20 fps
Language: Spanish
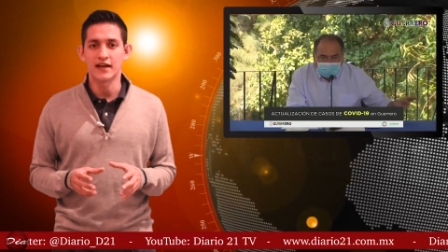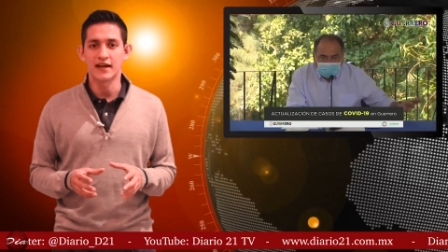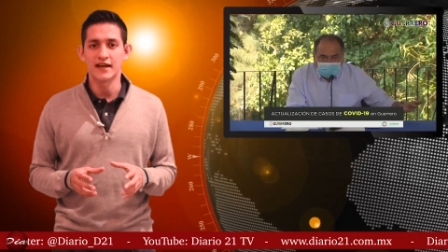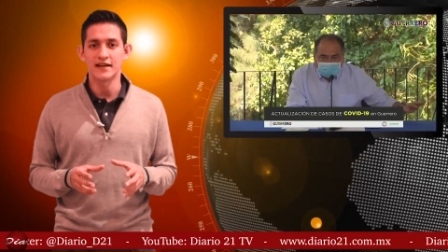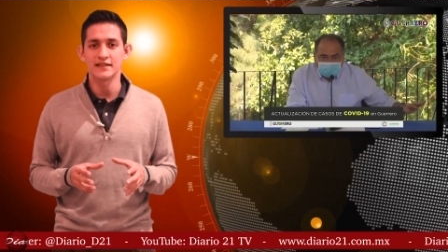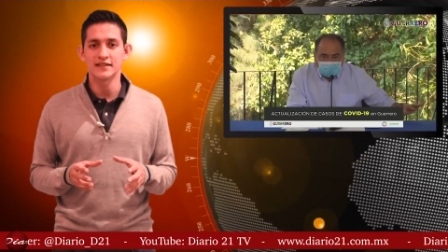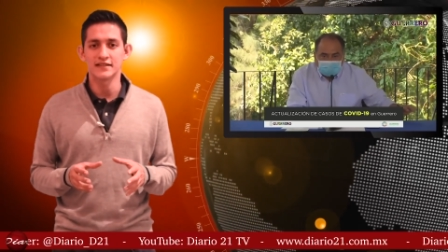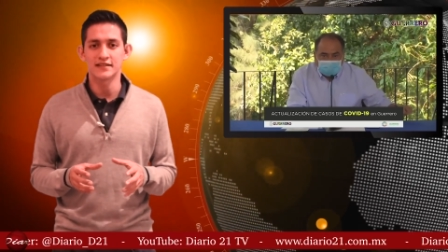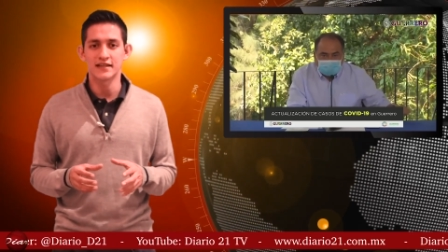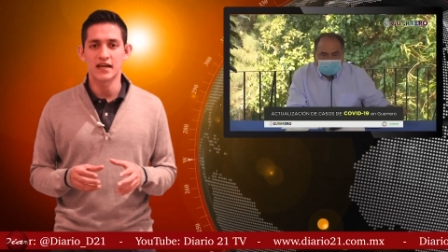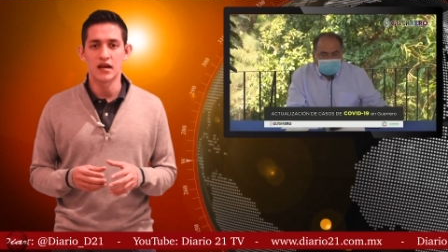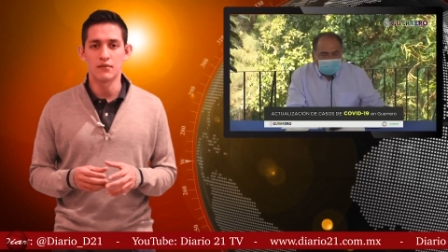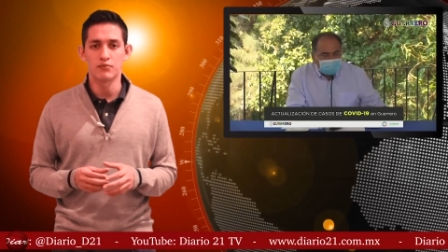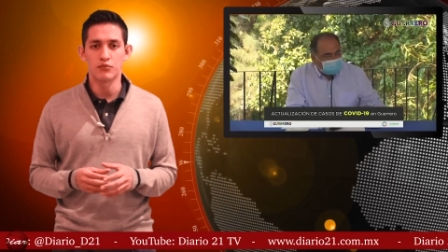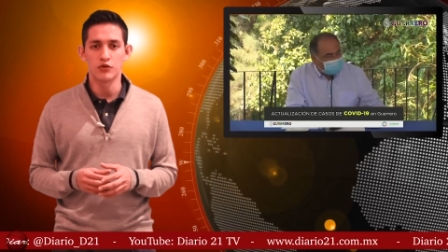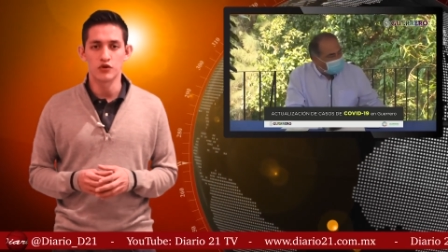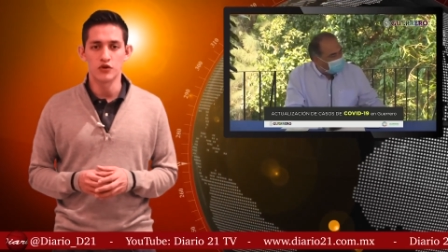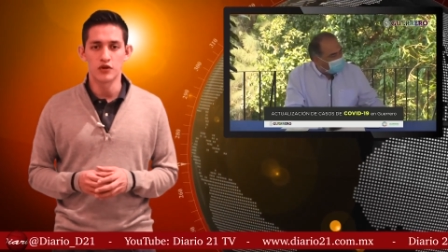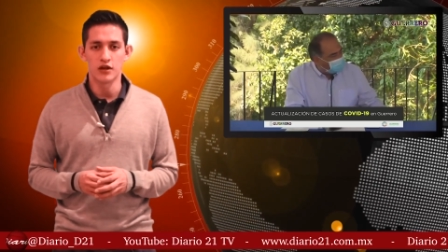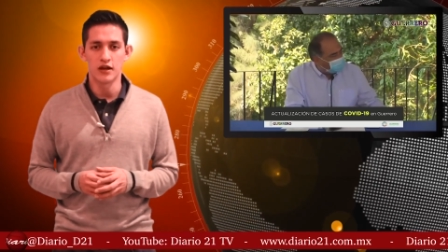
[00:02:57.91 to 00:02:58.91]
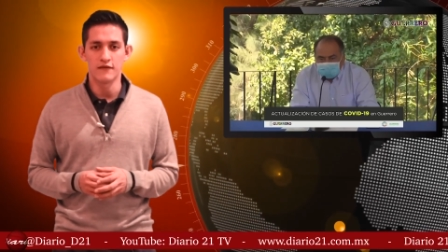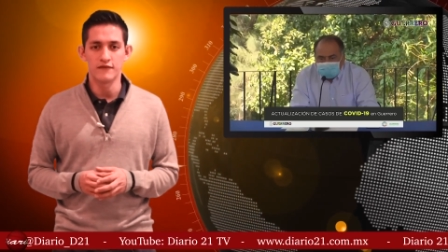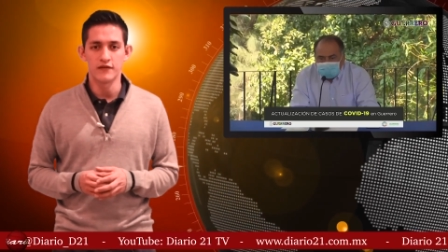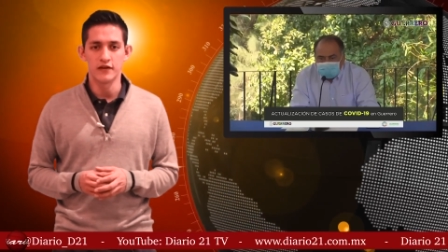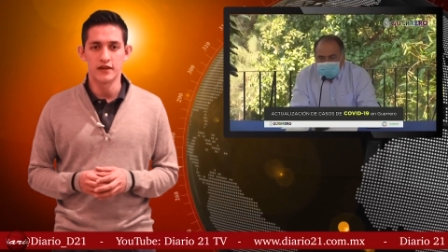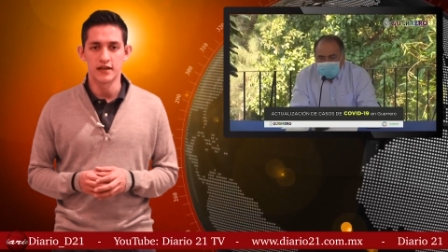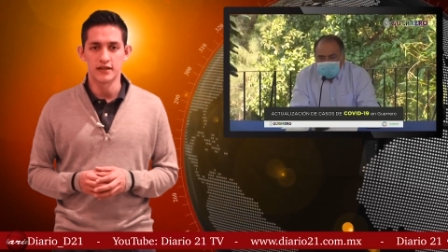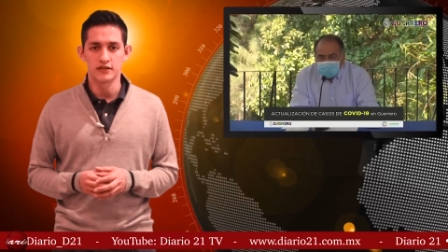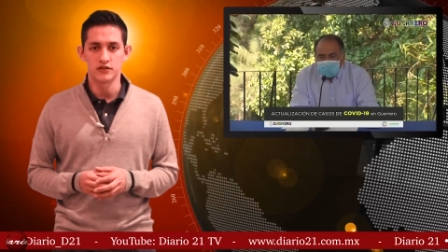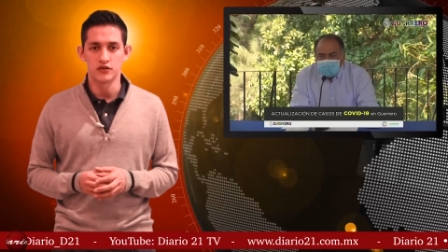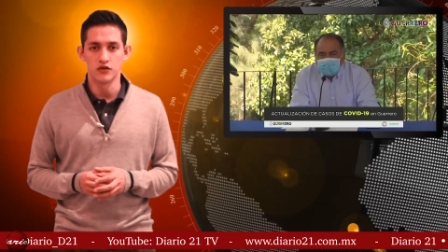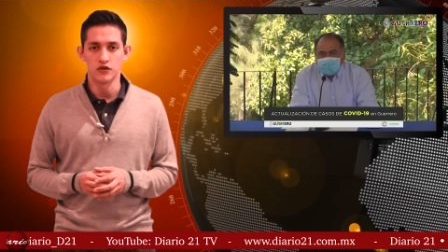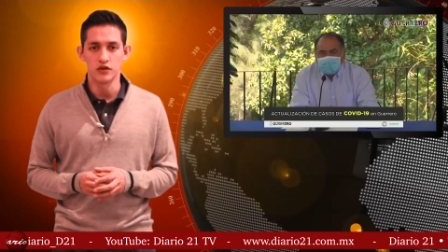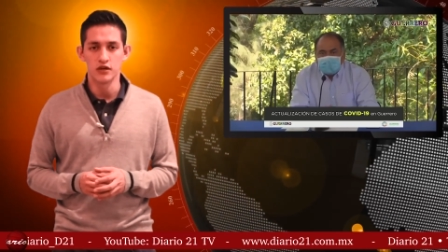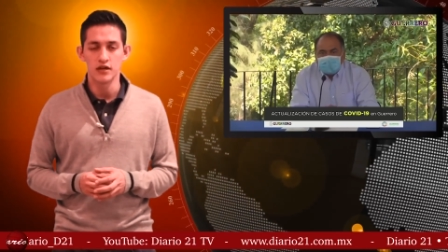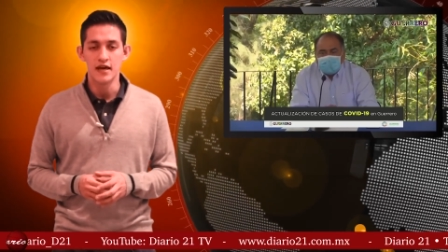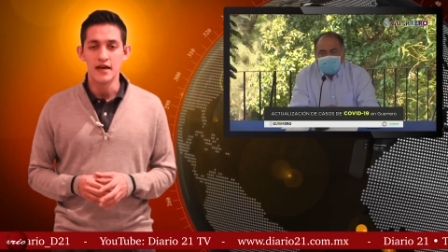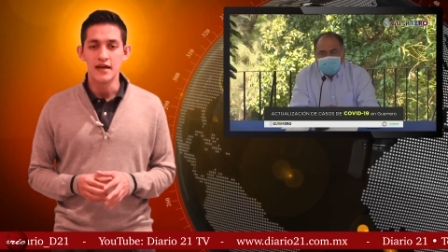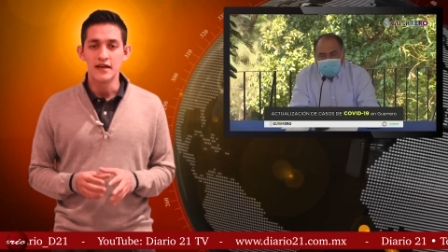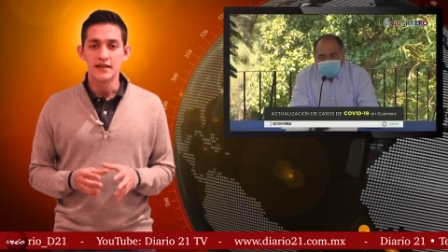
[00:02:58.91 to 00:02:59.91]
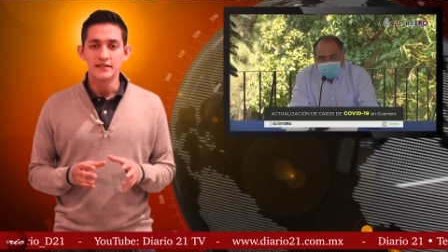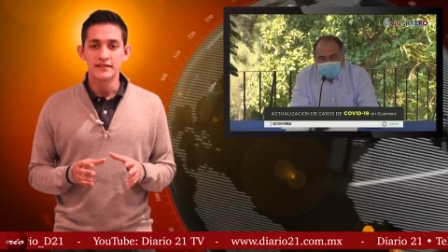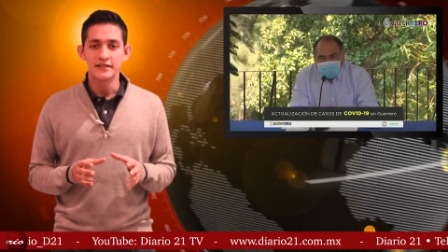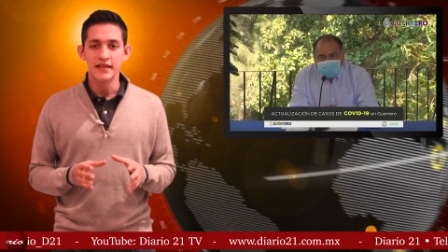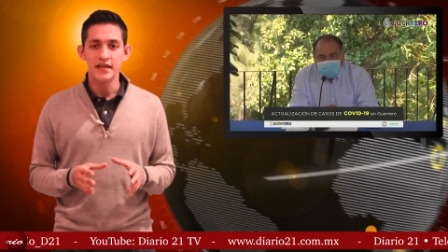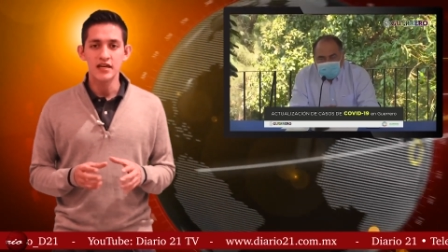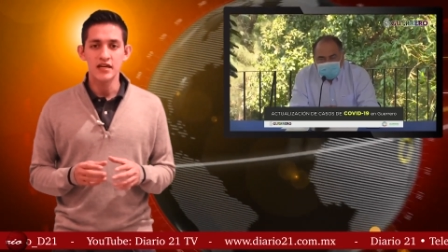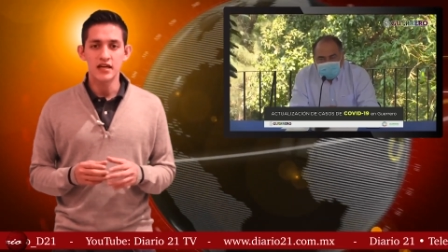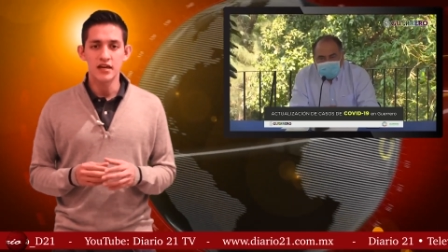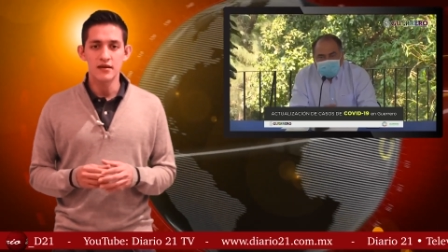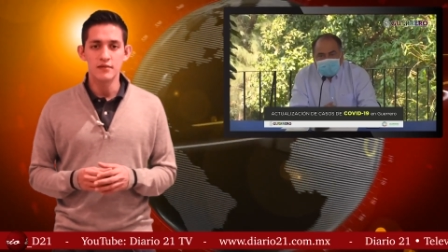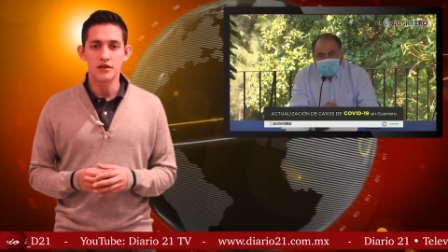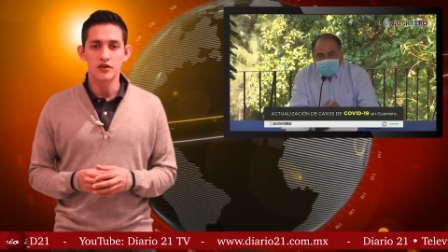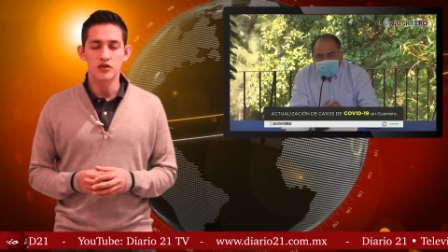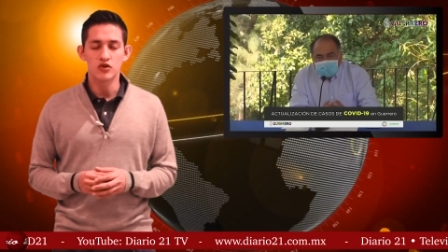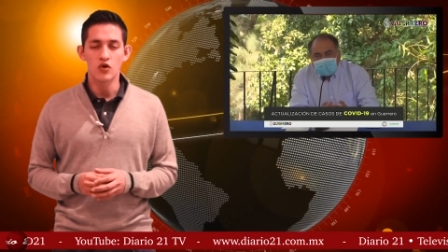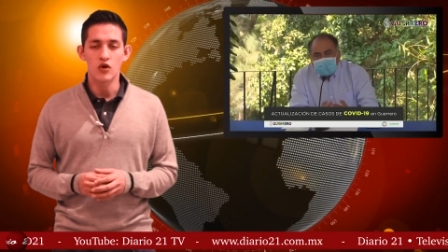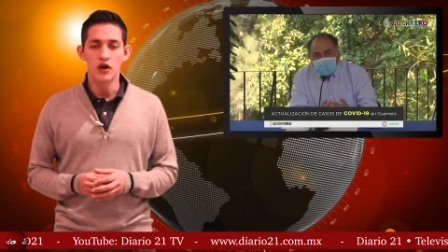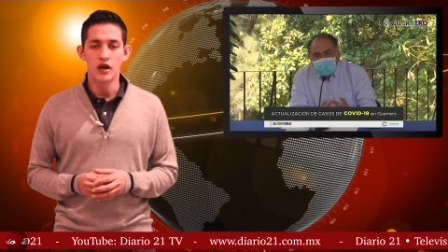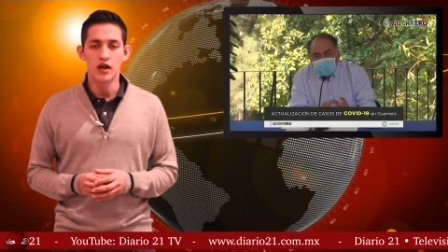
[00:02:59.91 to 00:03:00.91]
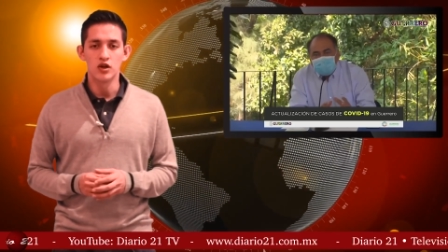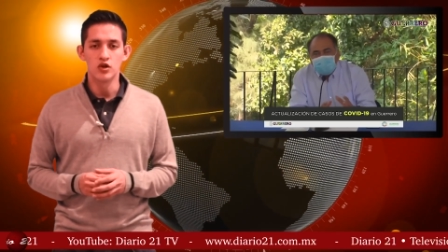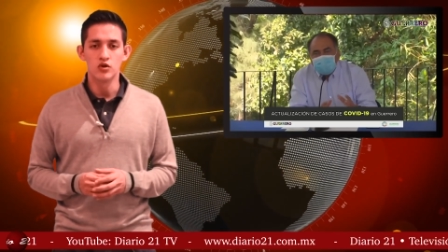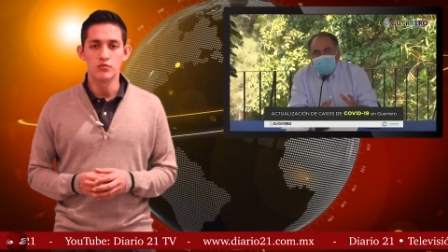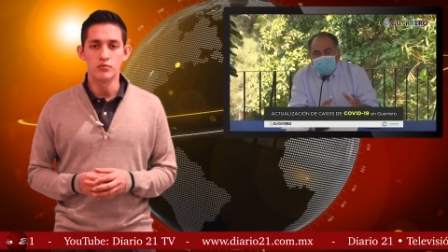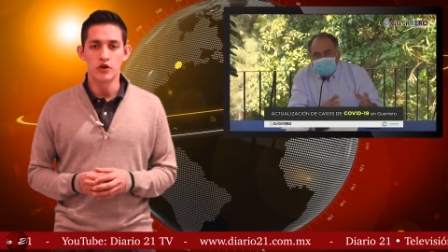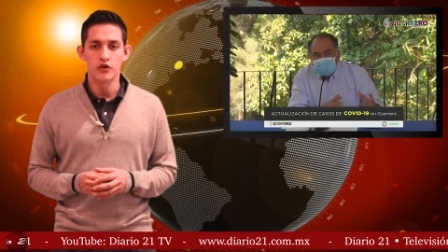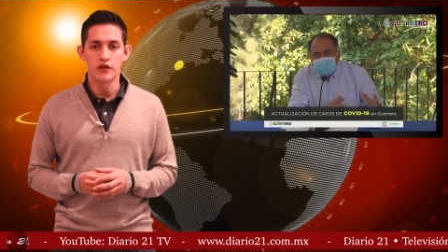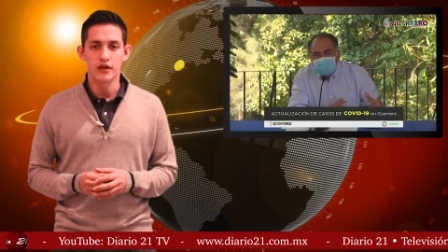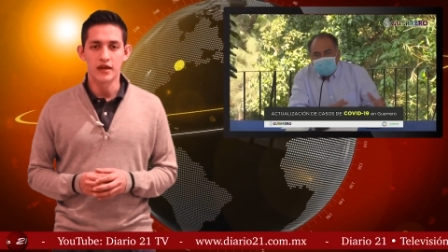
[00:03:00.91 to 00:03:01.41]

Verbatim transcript: gracias al apoyo de la federación se incrementó el número